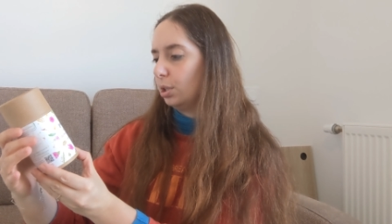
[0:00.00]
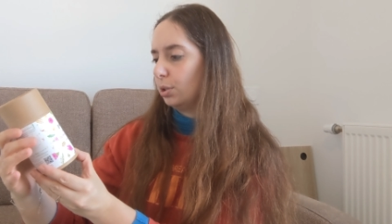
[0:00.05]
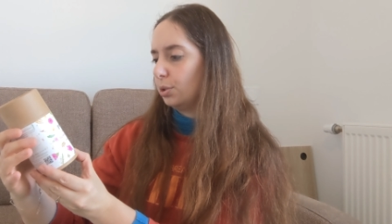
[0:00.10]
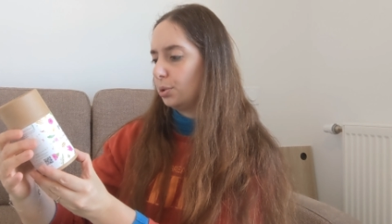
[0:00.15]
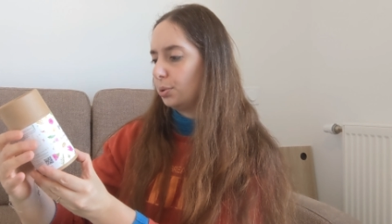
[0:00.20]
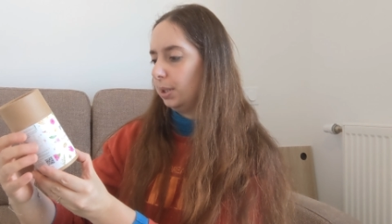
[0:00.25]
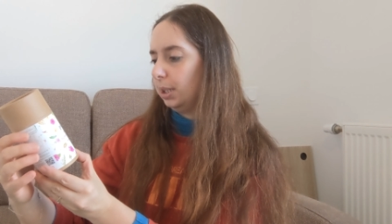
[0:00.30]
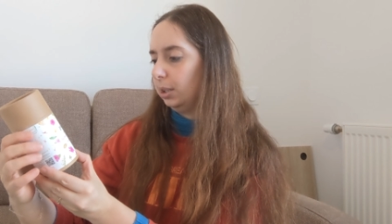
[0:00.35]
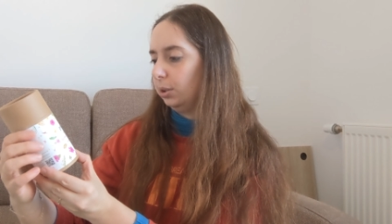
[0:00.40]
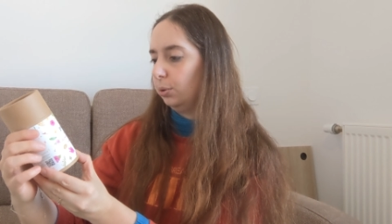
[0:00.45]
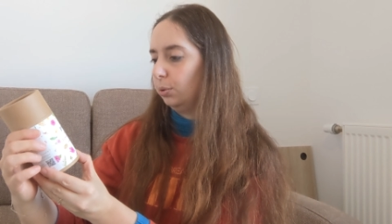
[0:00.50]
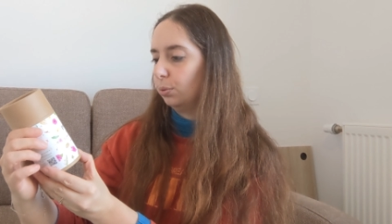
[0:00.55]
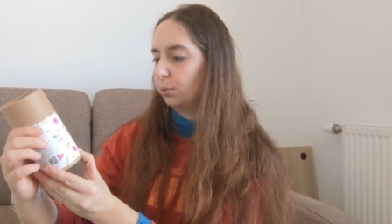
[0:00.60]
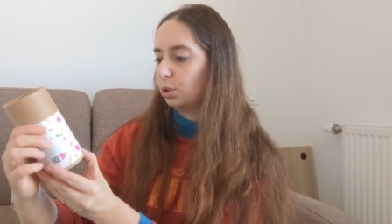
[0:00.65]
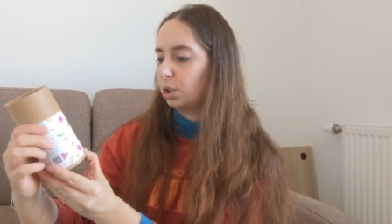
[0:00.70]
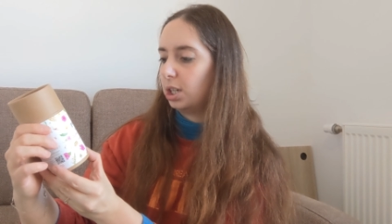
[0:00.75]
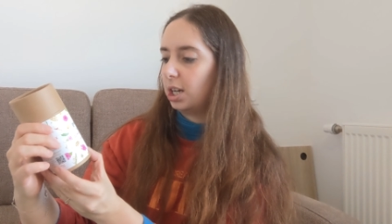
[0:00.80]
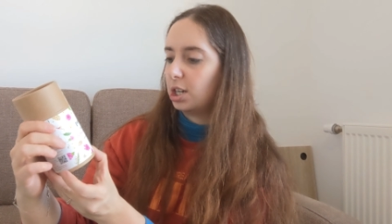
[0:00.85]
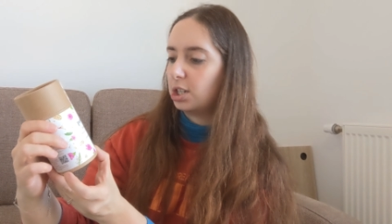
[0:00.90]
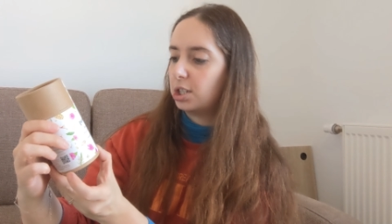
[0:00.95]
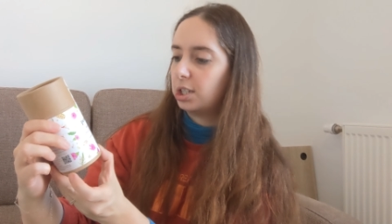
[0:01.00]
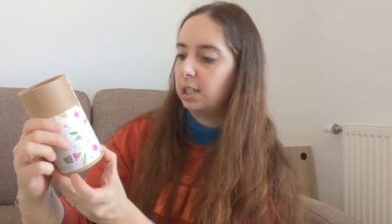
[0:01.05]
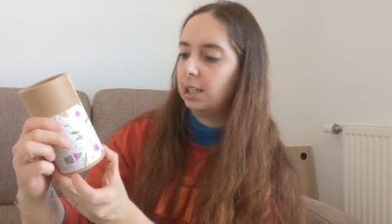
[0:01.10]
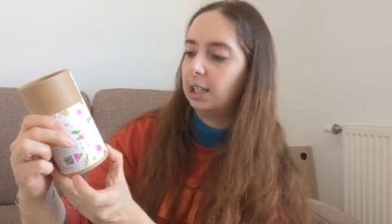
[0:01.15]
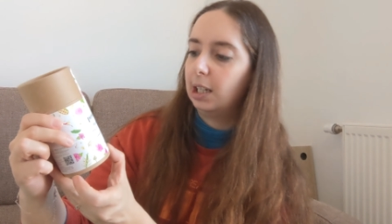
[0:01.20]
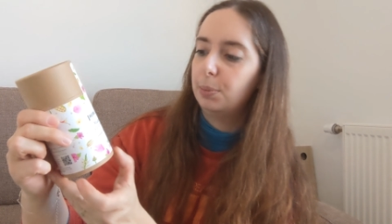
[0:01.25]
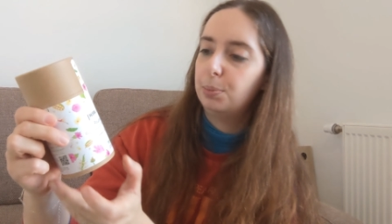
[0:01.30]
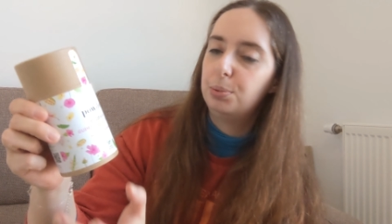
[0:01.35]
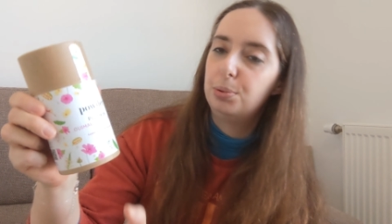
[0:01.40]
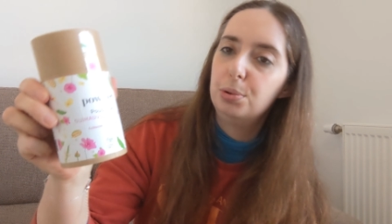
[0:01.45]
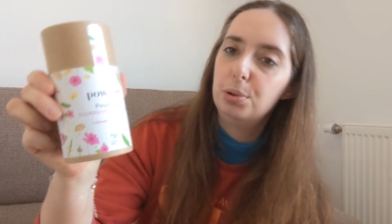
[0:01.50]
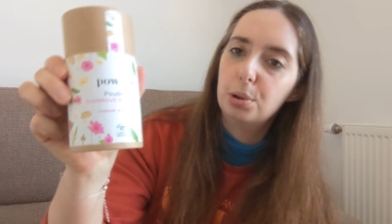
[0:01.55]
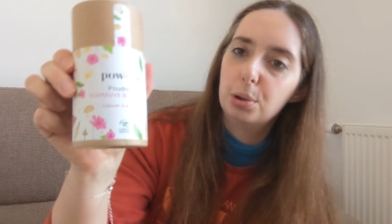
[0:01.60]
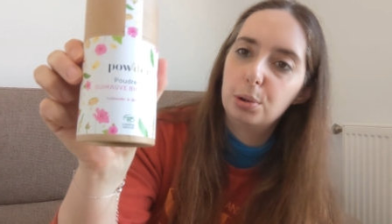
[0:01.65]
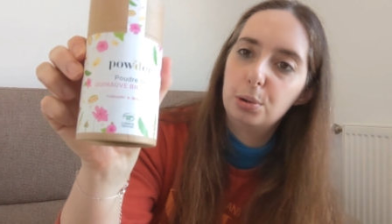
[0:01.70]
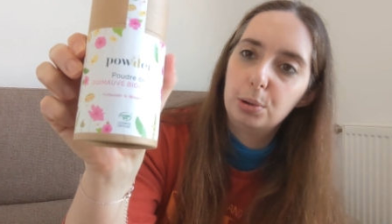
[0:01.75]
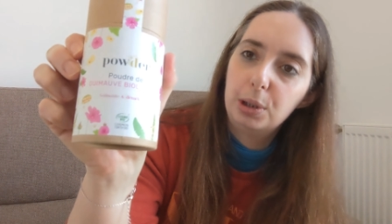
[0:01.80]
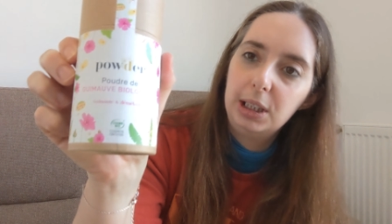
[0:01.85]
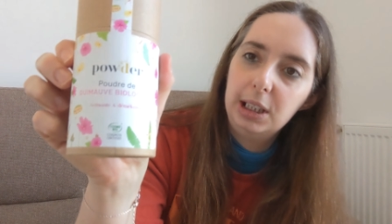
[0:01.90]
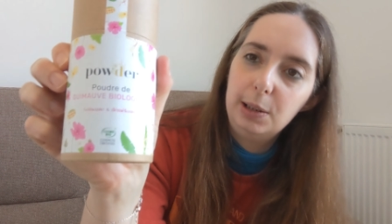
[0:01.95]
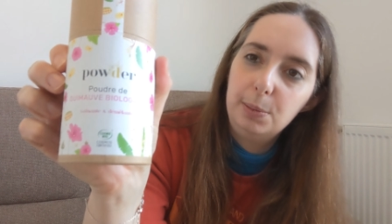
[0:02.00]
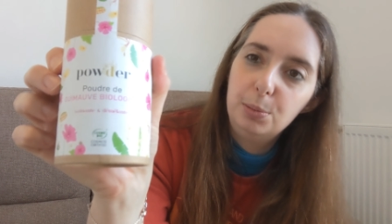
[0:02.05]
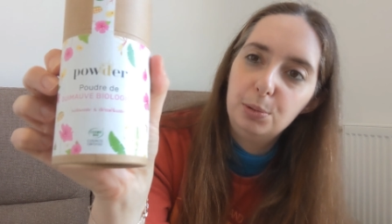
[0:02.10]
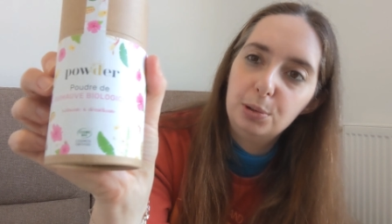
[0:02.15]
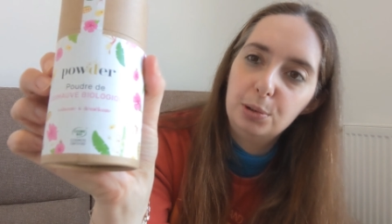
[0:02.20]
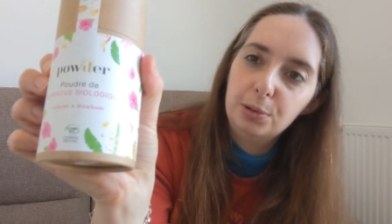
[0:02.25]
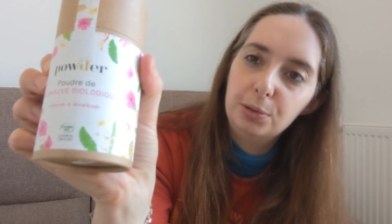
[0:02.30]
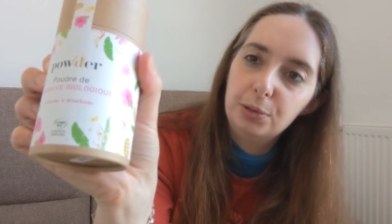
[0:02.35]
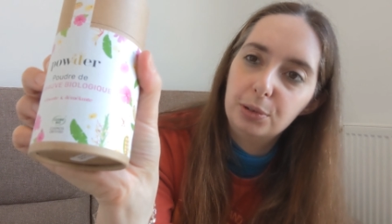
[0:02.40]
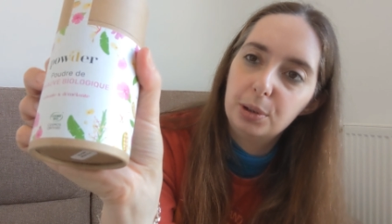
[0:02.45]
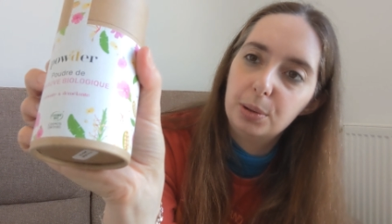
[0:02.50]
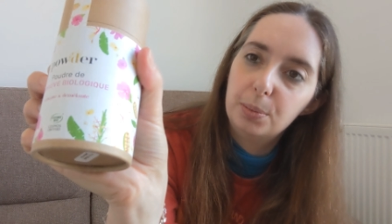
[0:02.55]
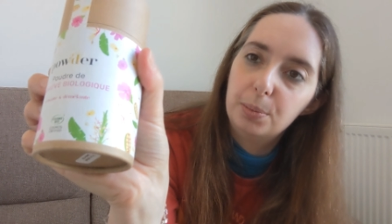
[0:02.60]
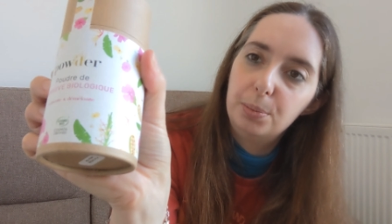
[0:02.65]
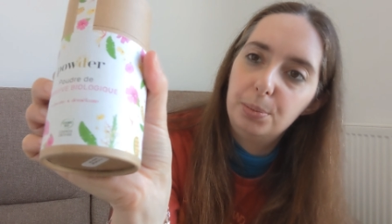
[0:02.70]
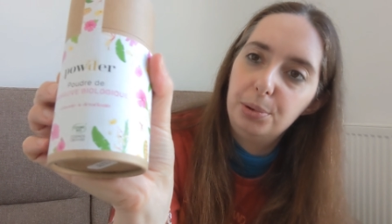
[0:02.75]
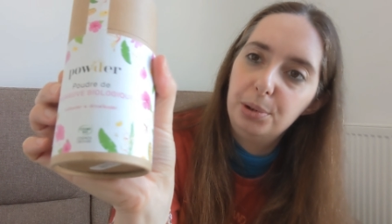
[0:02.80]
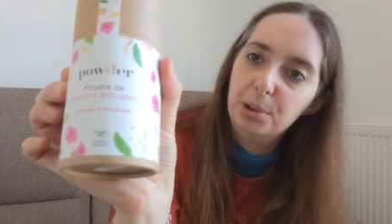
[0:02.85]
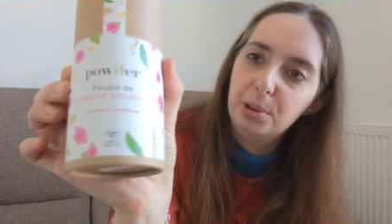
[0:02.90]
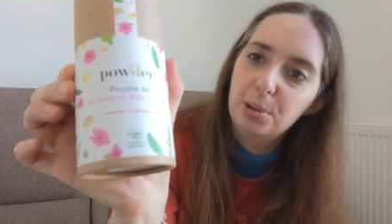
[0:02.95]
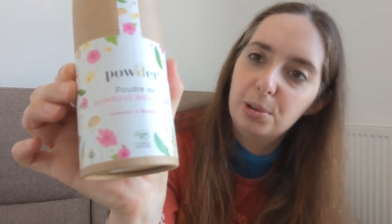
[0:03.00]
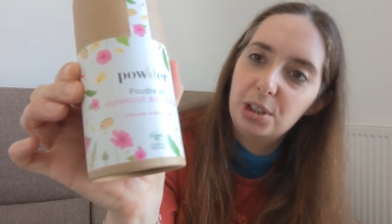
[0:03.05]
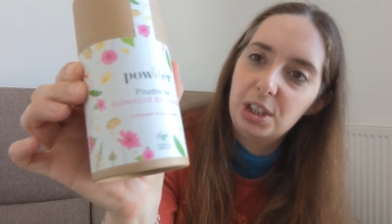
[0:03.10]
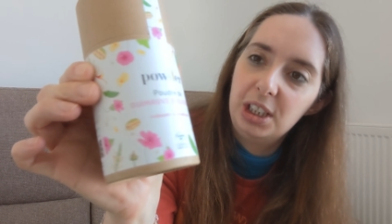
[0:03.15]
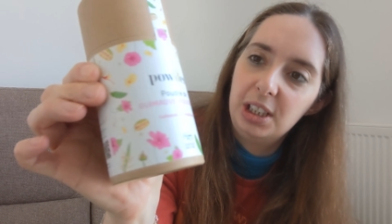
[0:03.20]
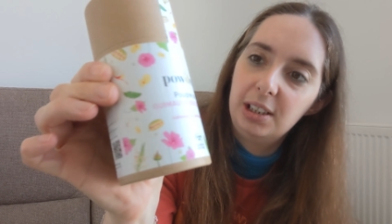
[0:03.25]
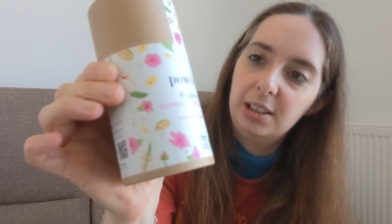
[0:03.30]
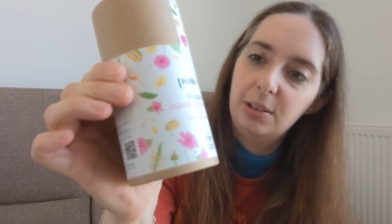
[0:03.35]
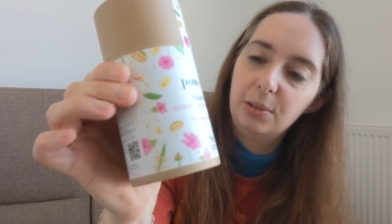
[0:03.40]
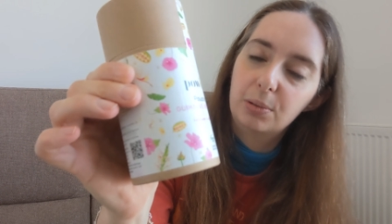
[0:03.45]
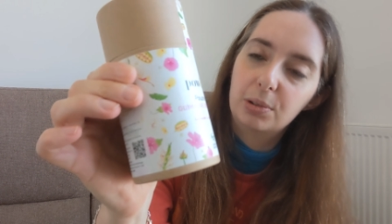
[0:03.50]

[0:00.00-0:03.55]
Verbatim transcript: Ensuite, donc j'ai acheté la poudre de guimauve biologique.